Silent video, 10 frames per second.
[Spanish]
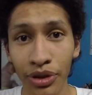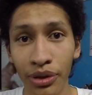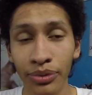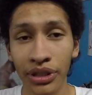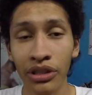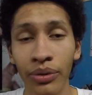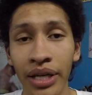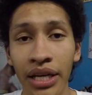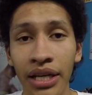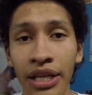o menos como ustedes lo
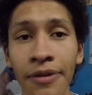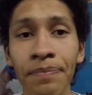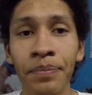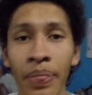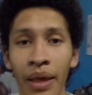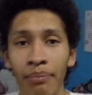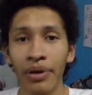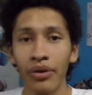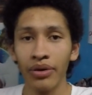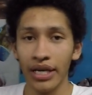verían aquí.
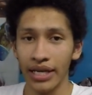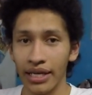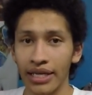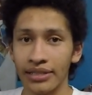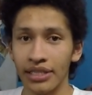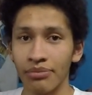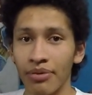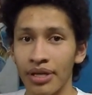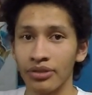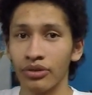Pero este es mi
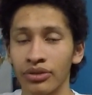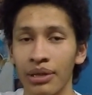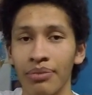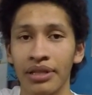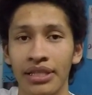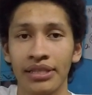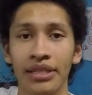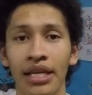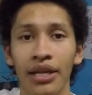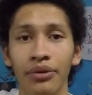brazo totalmente
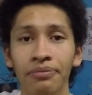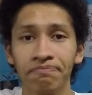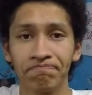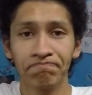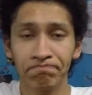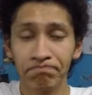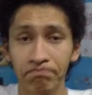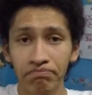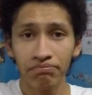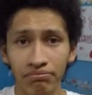estirado.
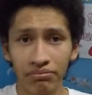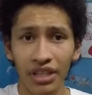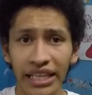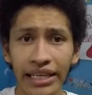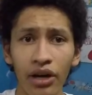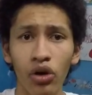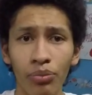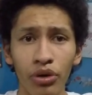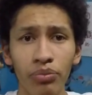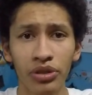Y la
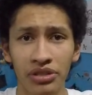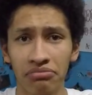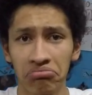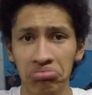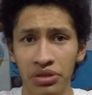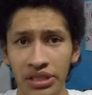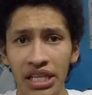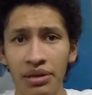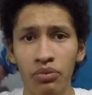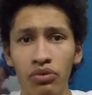GoPro pues, pues
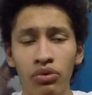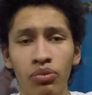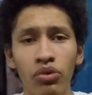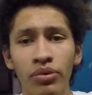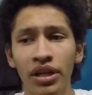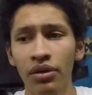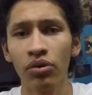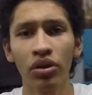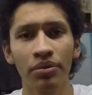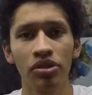tiene muy muy buen
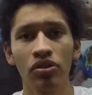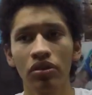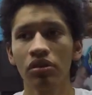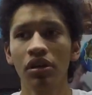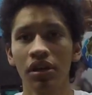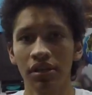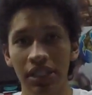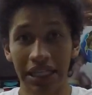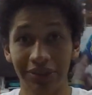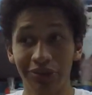ángulo de visión. O
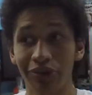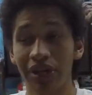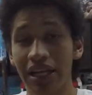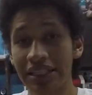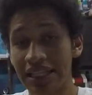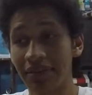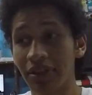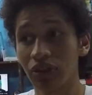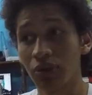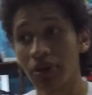sea, yo creo que alcanzará a
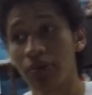ver todo